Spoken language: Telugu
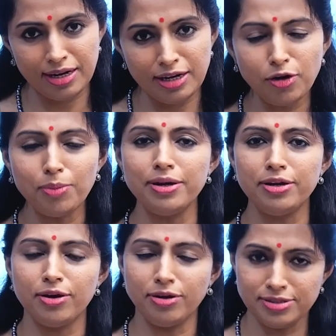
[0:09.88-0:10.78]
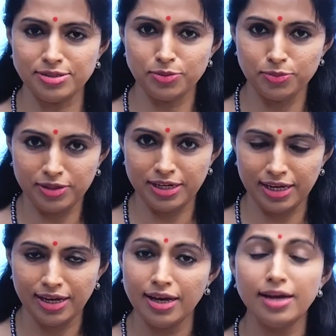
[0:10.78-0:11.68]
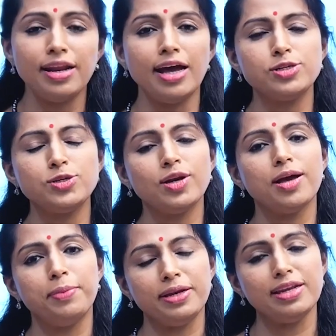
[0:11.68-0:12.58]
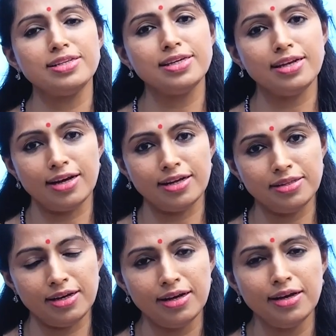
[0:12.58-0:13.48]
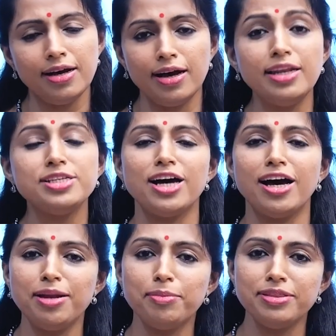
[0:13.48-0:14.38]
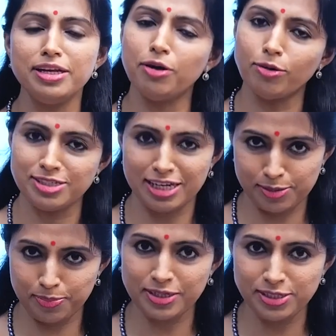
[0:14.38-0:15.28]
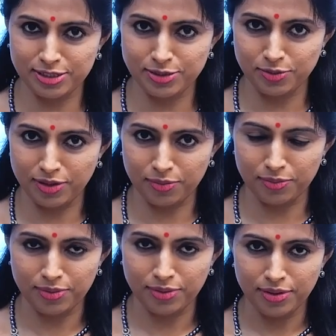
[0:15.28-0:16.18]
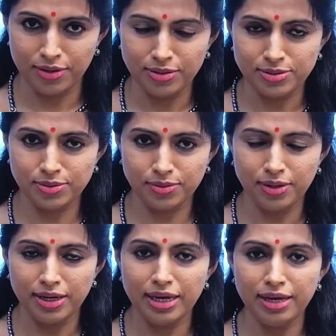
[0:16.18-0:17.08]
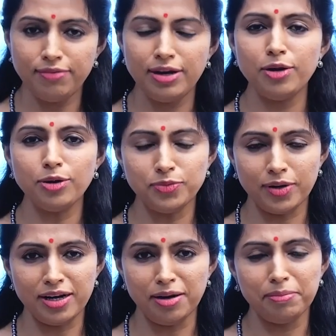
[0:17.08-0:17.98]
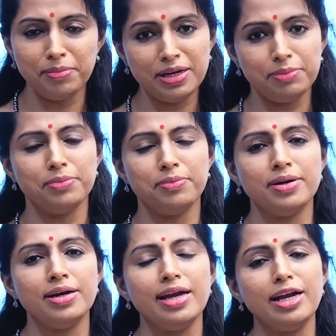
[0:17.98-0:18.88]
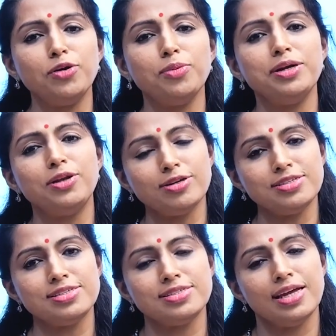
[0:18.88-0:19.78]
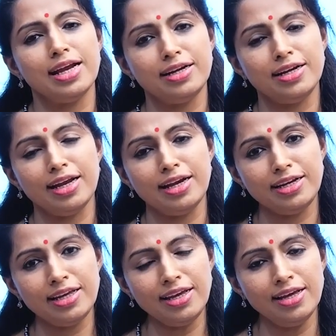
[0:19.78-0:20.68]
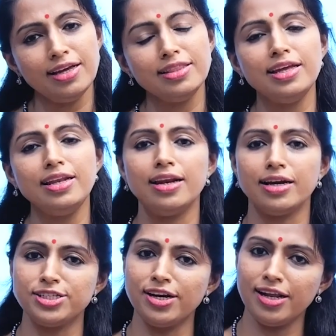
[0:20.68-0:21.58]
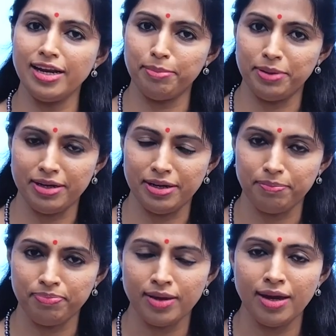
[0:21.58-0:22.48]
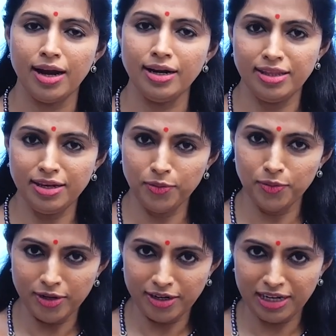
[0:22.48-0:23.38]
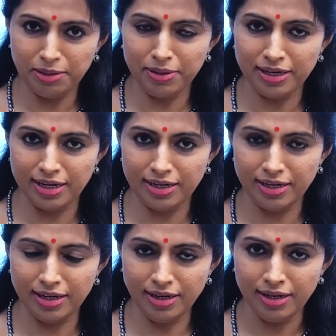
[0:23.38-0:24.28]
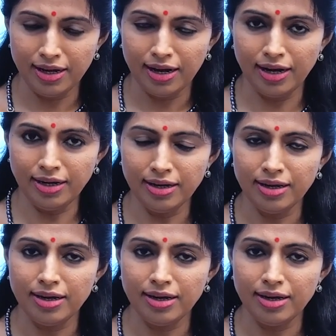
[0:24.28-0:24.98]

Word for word: ఎండోమెట్రియాసిస్ ఉంటే న్యాచురల్గా ప్రెగ్నెన్సీ రాదా అని చాలామంది డౌట్స్ ఎక్స్ప్రెస్ చేస్తున్నారు సో ఈ వీడియో ద్వారా మనం ఎండోమెట్రియాసిస్ ఏంటి ఏంటి దీని లక్షణాలు ఏమిటి అండ్ దీనికి ఉన్న ట్రీట్మెంట్ ఏంటి అండ్